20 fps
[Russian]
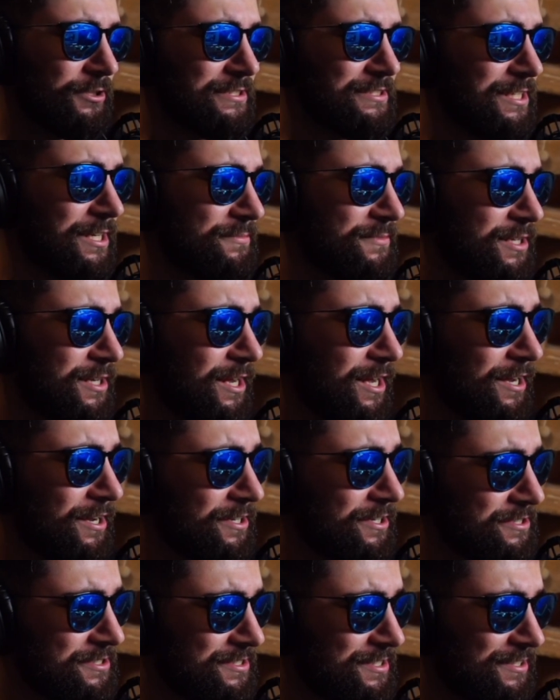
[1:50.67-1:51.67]
самом деле
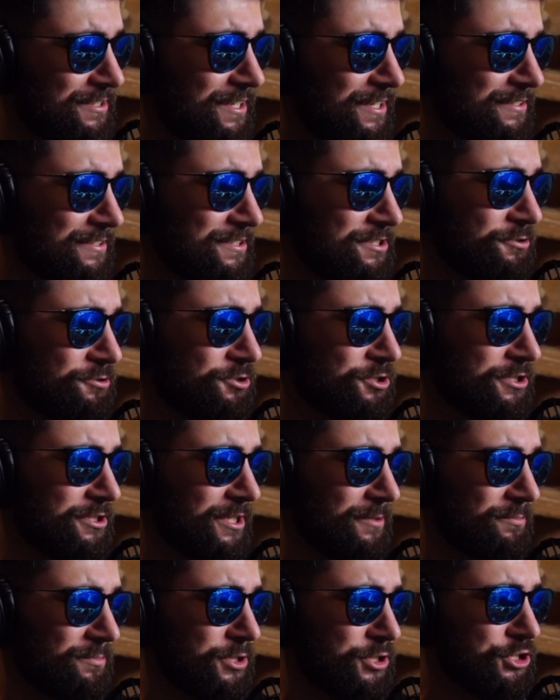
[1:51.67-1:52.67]
э, стандартный сюжет
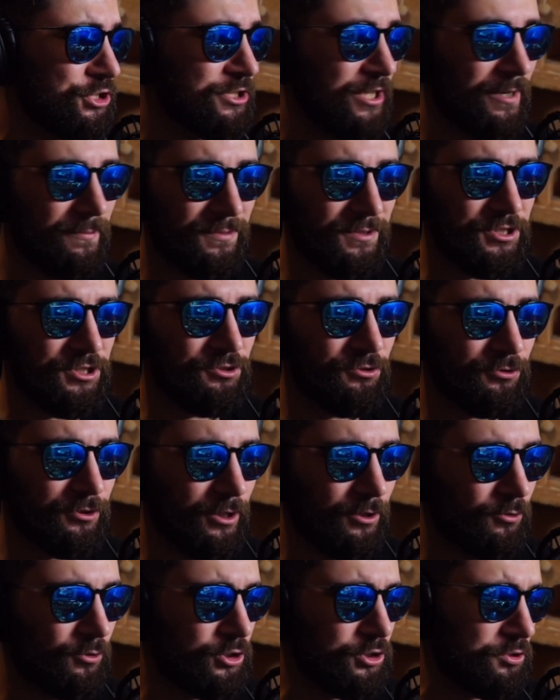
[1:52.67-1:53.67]
обычно. Обычно он
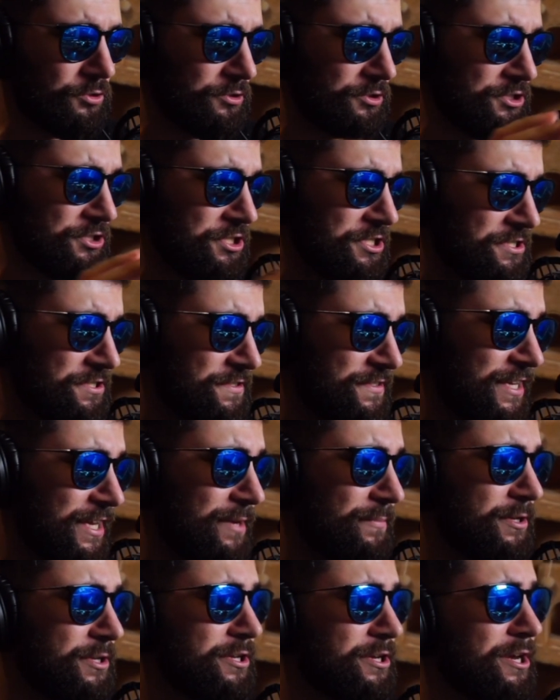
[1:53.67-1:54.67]
такой, что здесь
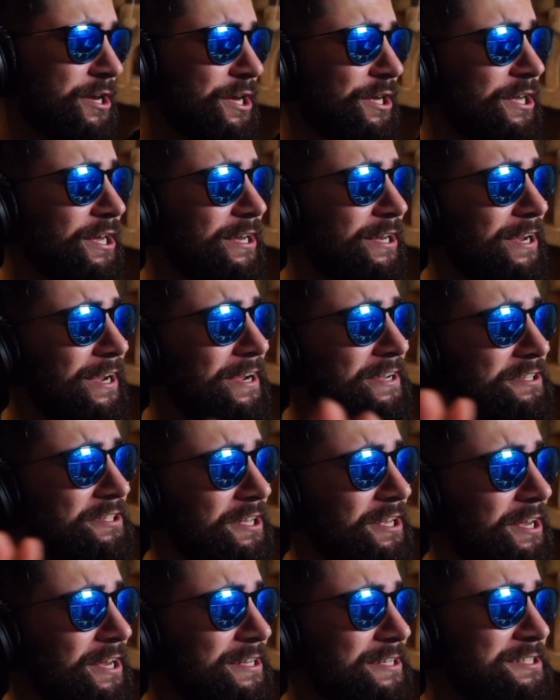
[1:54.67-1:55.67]
темень,
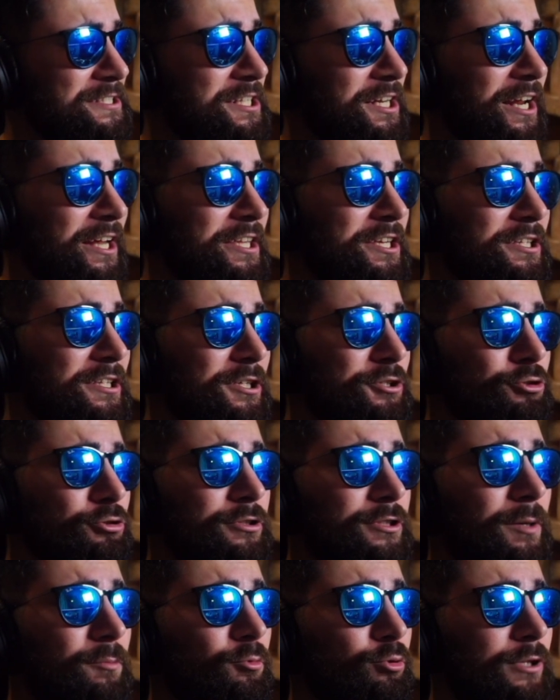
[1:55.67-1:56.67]
какая-то сранина
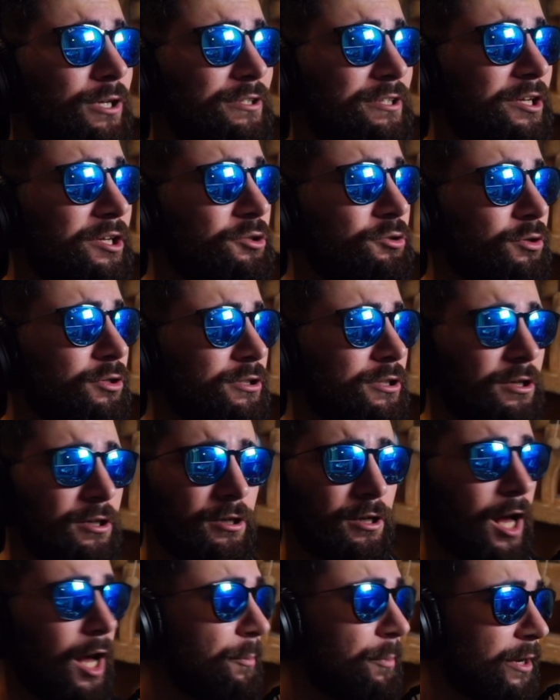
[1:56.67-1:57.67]
что-то там куда-то идет,
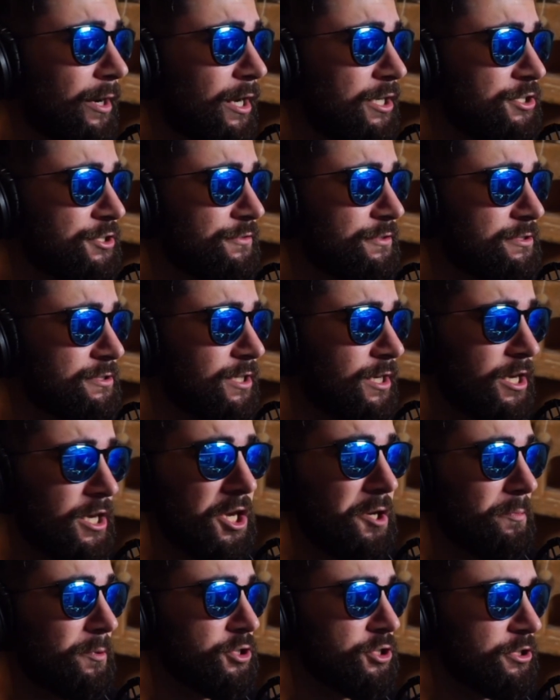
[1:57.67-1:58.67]
оборачивается
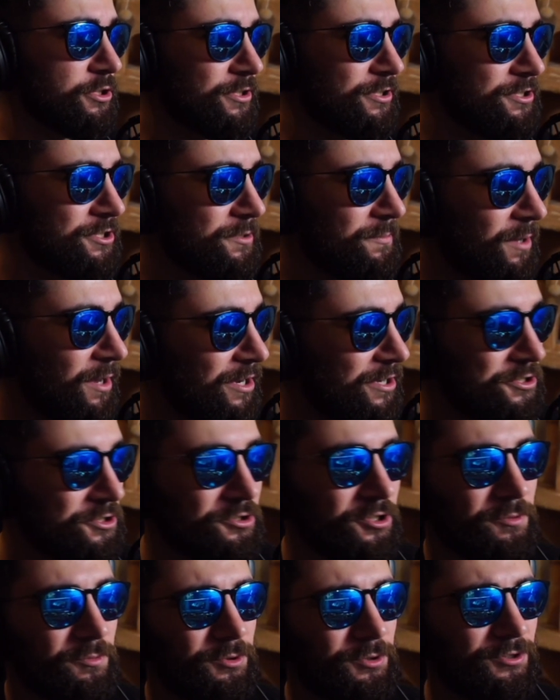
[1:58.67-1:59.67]
и бежит на тебя,
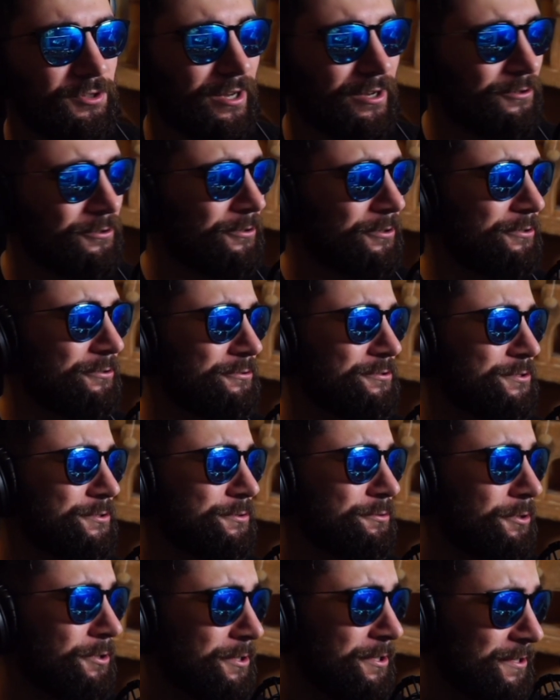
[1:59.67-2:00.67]
что-нибудь такое. То есть у
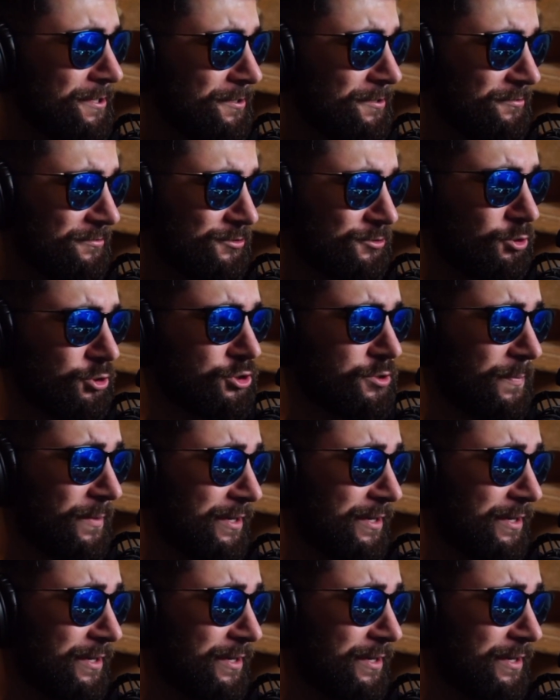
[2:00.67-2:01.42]
него, то, что, по